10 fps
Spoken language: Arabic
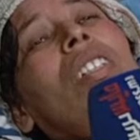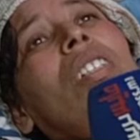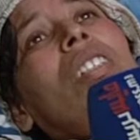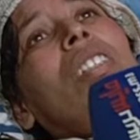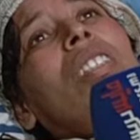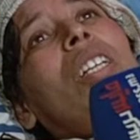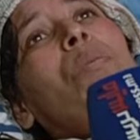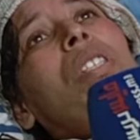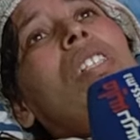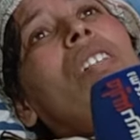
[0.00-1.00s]
انا نعست
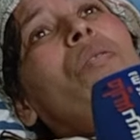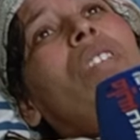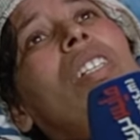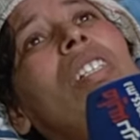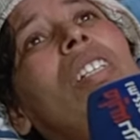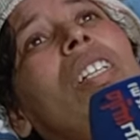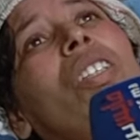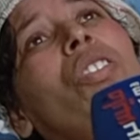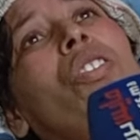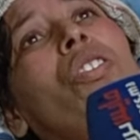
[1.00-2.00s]
خمس ايام في
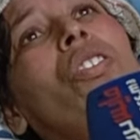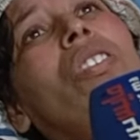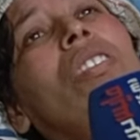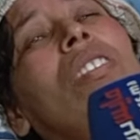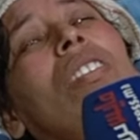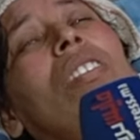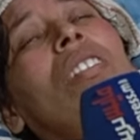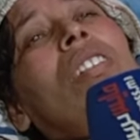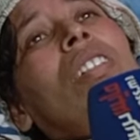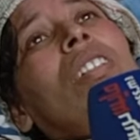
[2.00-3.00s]
الانعاش
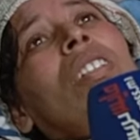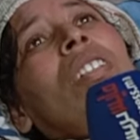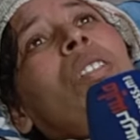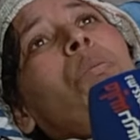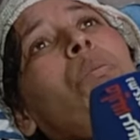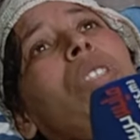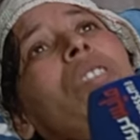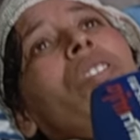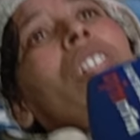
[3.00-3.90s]
مني